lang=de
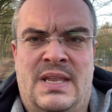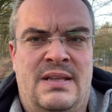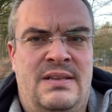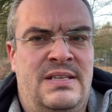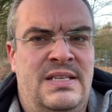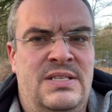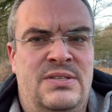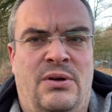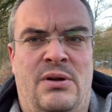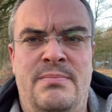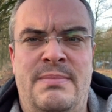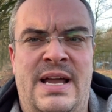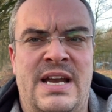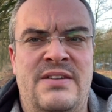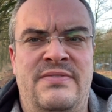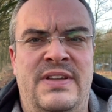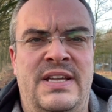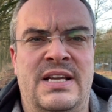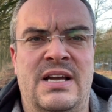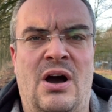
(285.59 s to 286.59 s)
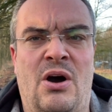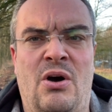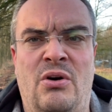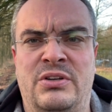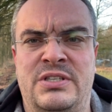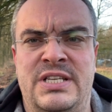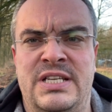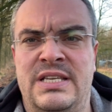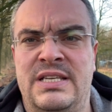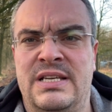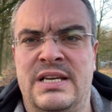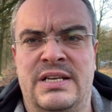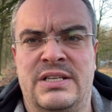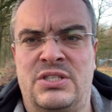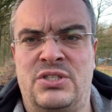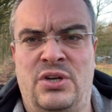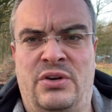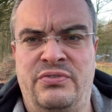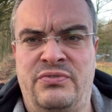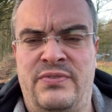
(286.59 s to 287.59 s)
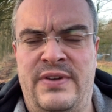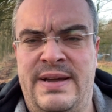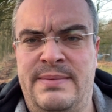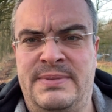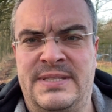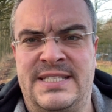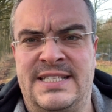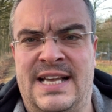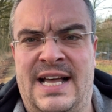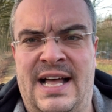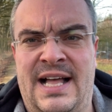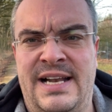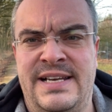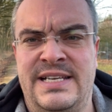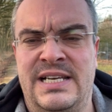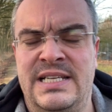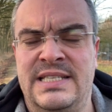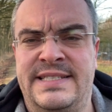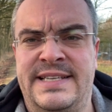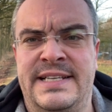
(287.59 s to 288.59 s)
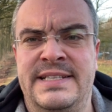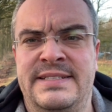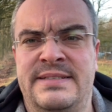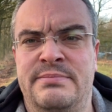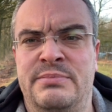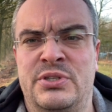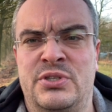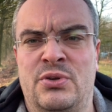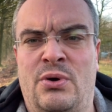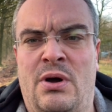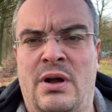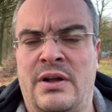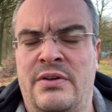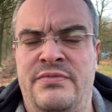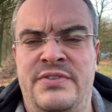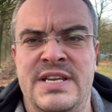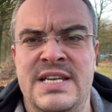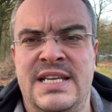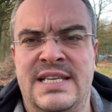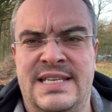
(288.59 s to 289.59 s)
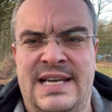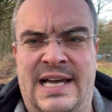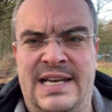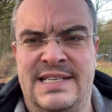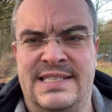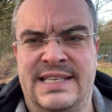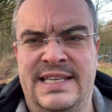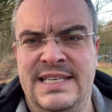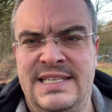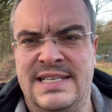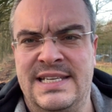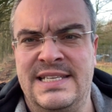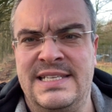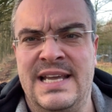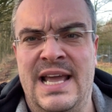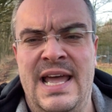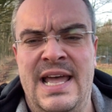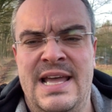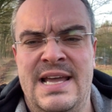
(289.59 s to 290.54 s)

Sie soll meinetwegen auch die Software bezahlen, die Lizenzen besorgen. Finde ich alles richtig.